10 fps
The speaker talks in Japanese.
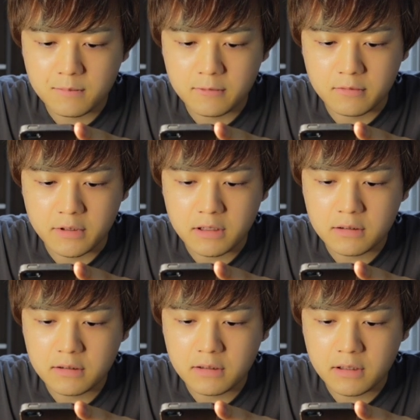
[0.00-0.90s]
分
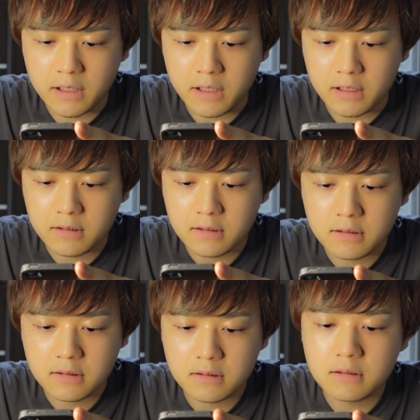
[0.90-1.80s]

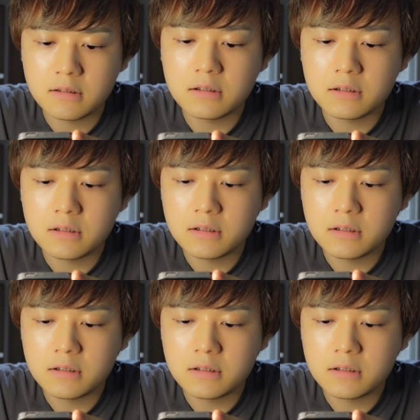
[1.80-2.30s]
いっ